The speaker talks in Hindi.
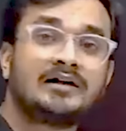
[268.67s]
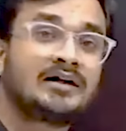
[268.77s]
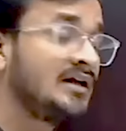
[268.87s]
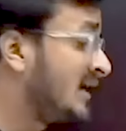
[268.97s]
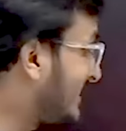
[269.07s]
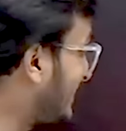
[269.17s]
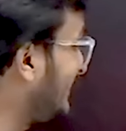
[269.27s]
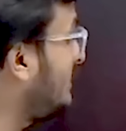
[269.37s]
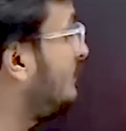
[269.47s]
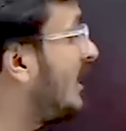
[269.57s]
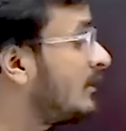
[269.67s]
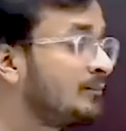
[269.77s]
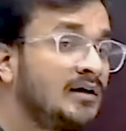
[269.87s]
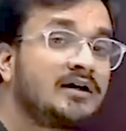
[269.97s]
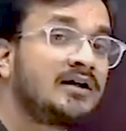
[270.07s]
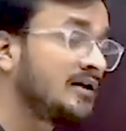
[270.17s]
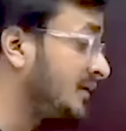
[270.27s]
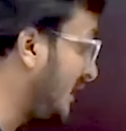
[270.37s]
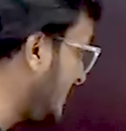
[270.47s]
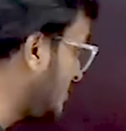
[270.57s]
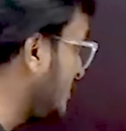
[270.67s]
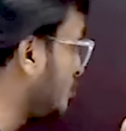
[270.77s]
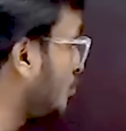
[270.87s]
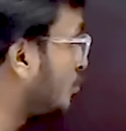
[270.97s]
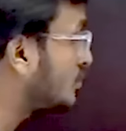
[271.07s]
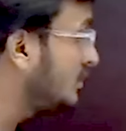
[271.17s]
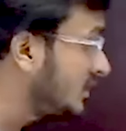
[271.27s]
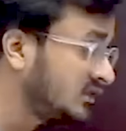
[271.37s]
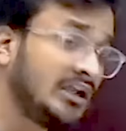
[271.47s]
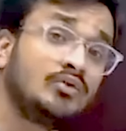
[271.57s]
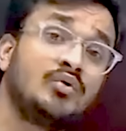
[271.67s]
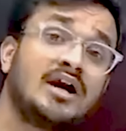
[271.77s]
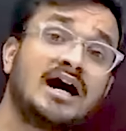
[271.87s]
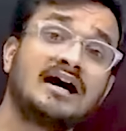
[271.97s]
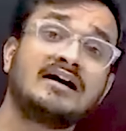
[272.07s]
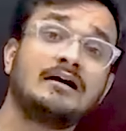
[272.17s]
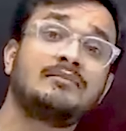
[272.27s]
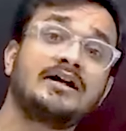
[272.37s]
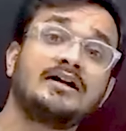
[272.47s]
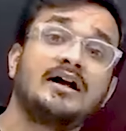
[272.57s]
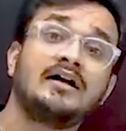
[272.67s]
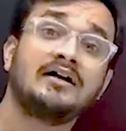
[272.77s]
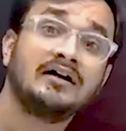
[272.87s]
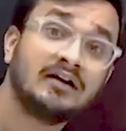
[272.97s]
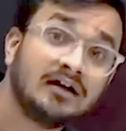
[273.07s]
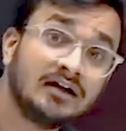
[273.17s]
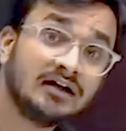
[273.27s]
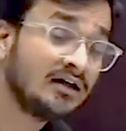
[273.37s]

पढ़कर कई बार पढ़कर नई चीजों को सीखते हुए आगे बढ़ना है